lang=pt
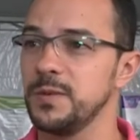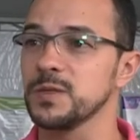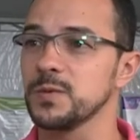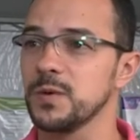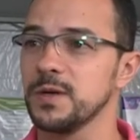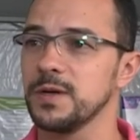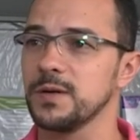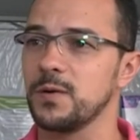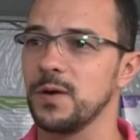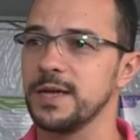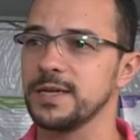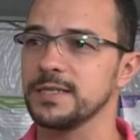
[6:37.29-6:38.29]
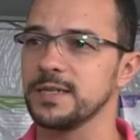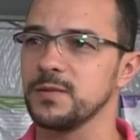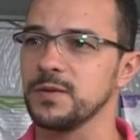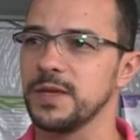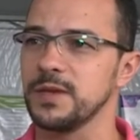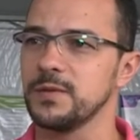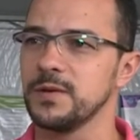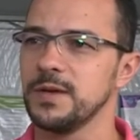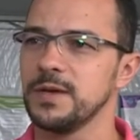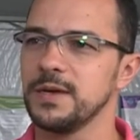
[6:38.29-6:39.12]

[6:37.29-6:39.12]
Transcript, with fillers: mesmo uh, colegas que não tenham